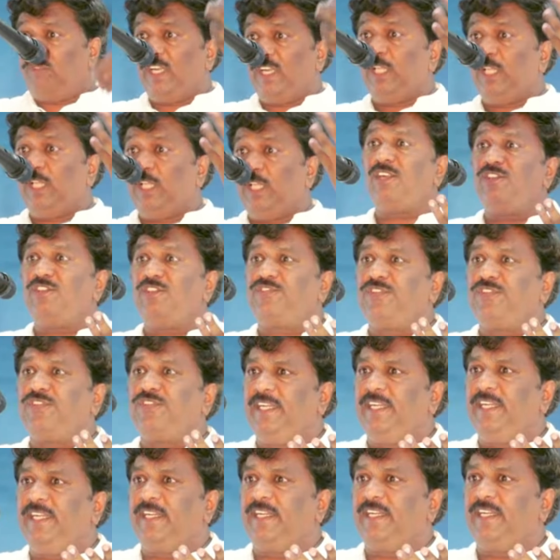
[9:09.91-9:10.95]
வழிபாடு
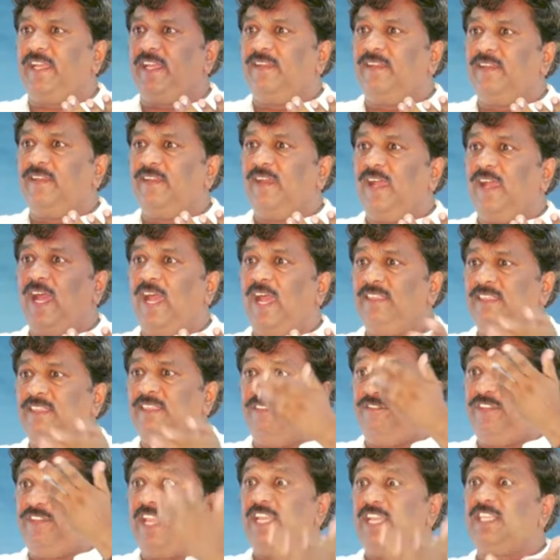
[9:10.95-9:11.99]
செய்கின்ற
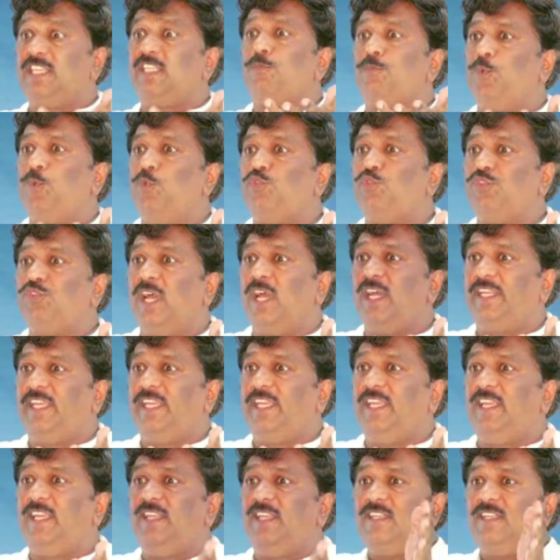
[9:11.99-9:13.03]
அந்த வேத
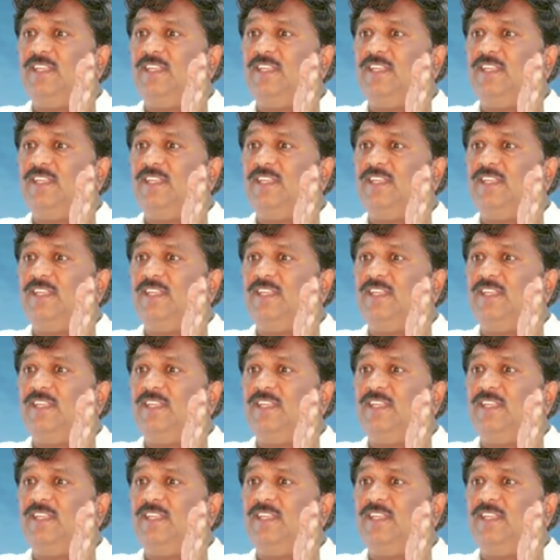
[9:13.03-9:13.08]
பூசாரி